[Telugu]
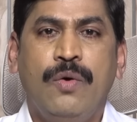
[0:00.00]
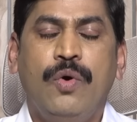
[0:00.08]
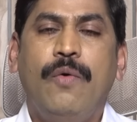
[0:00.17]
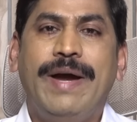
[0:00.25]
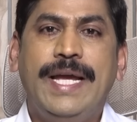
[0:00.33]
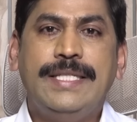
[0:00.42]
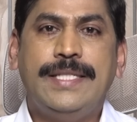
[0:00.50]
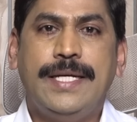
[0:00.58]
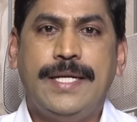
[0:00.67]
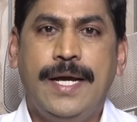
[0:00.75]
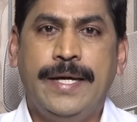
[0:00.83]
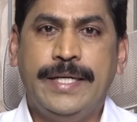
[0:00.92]
ఓ వైఎస్ఆర్
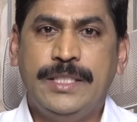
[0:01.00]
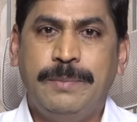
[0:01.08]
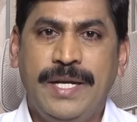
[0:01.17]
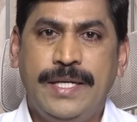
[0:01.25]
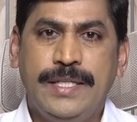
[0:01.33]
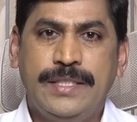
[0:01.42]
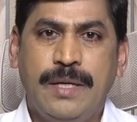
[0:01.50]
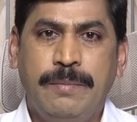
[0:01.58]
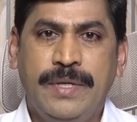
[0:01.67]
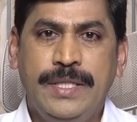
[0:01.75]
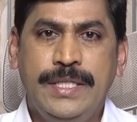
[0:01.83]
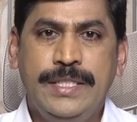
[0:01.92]
కాంగ్రెస్ పార్టీకి
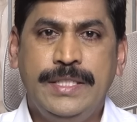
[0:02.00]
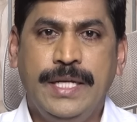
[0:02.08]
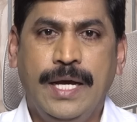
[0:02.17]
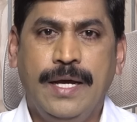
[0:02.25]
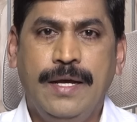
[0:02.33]
సంబంధించిన